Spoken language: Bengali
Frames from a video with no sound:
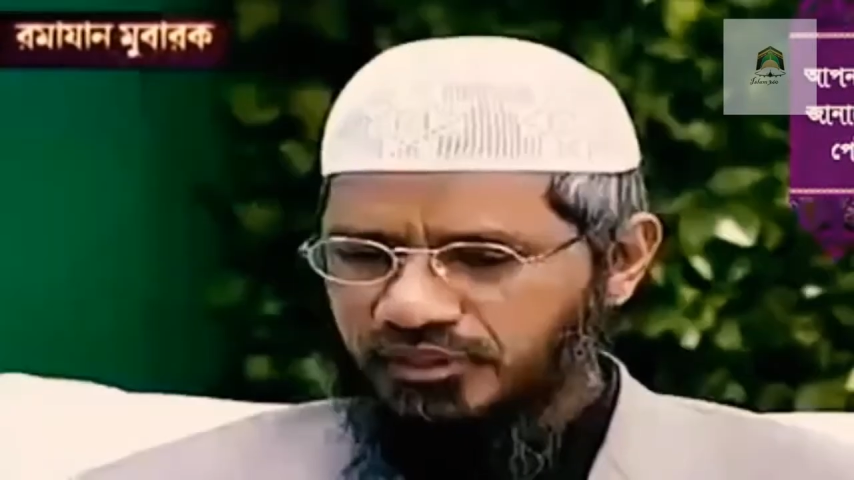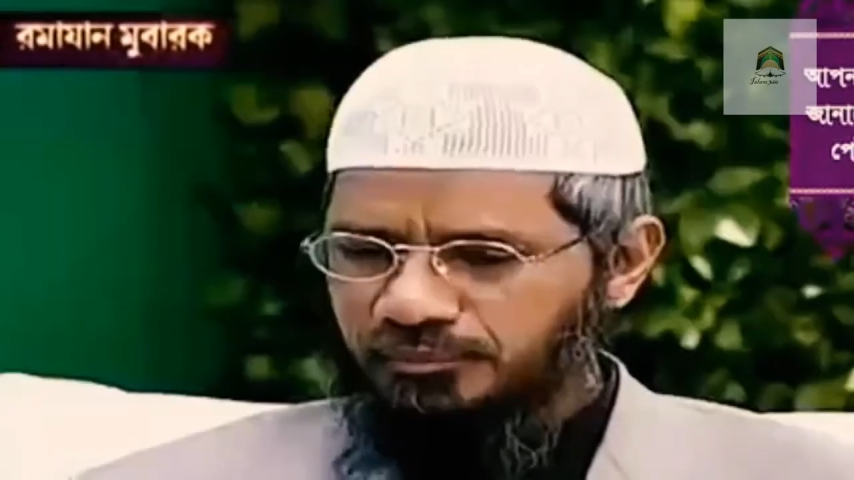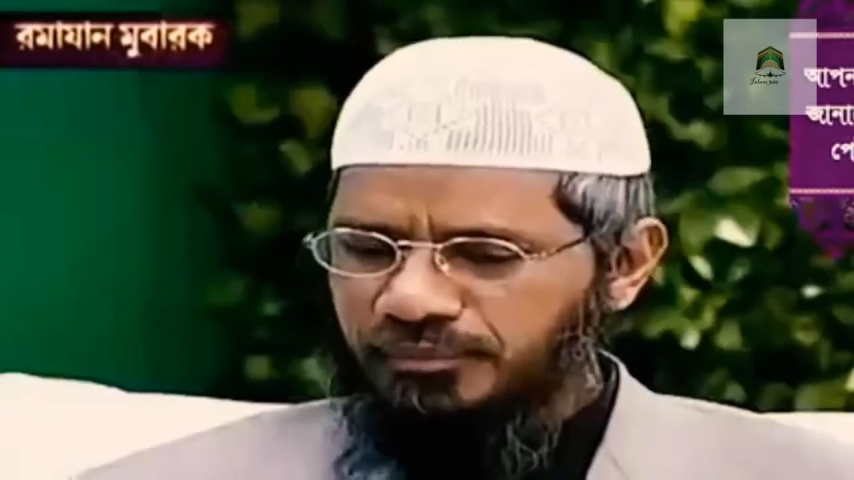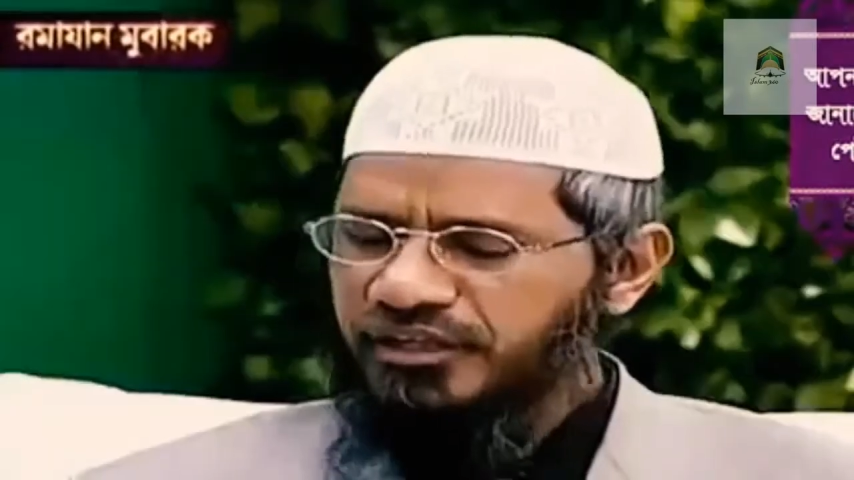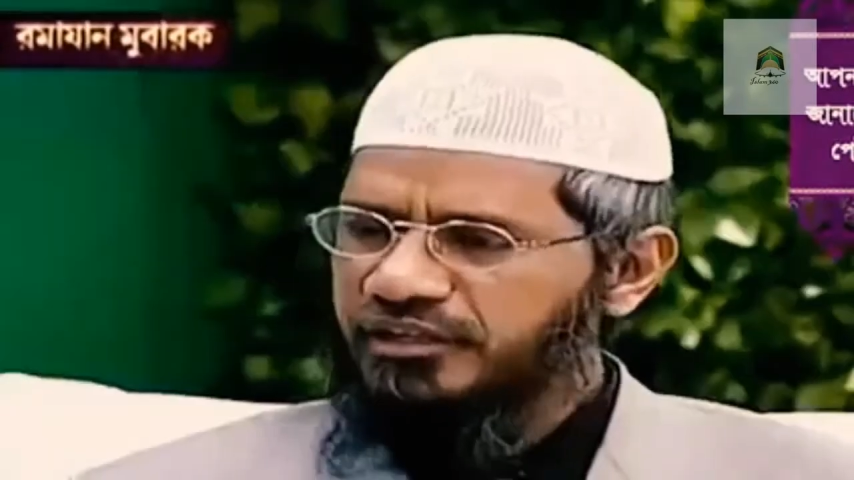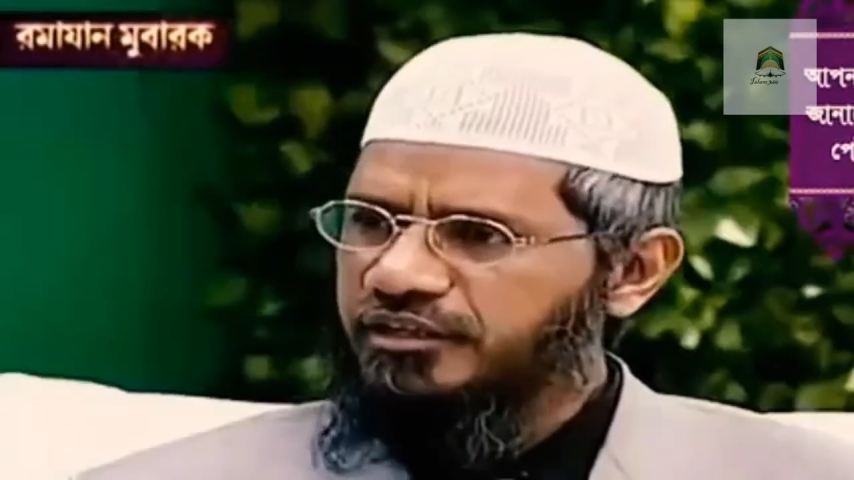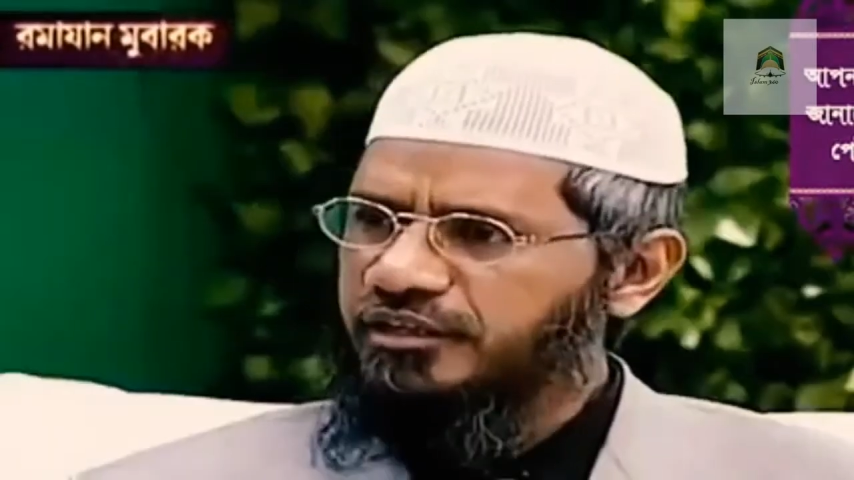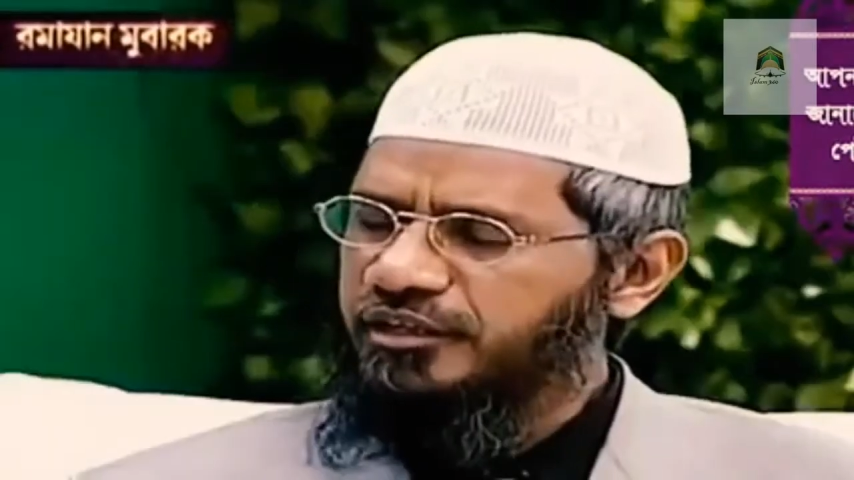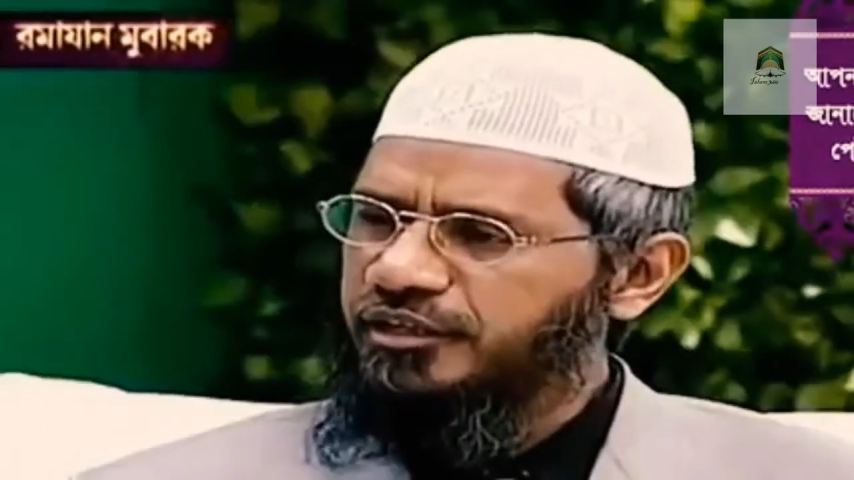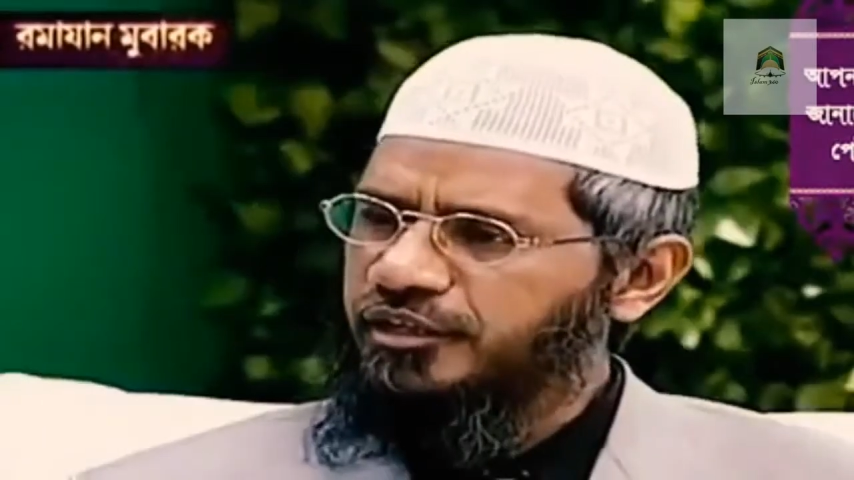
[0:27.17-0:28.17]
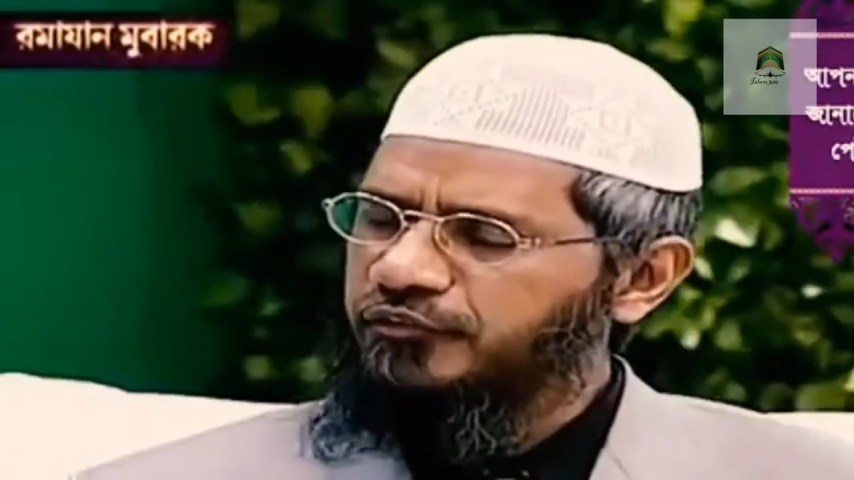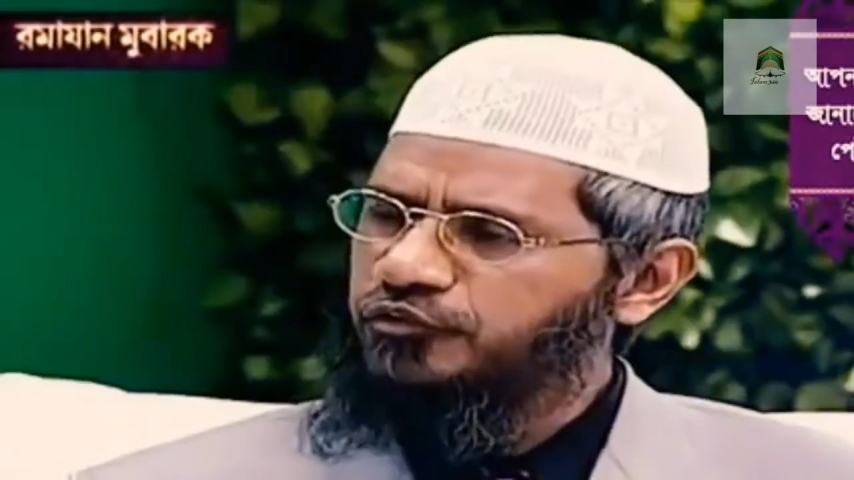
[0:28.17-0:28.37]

অনুমতি নেই তবে